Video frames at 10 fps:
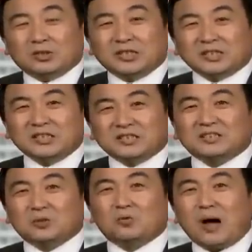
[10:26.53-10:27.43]
经济
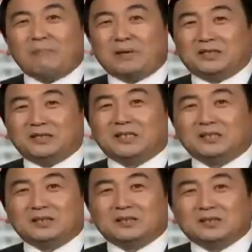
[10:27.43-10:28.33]
自由化本
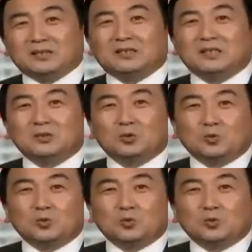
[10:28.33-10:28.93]
身跟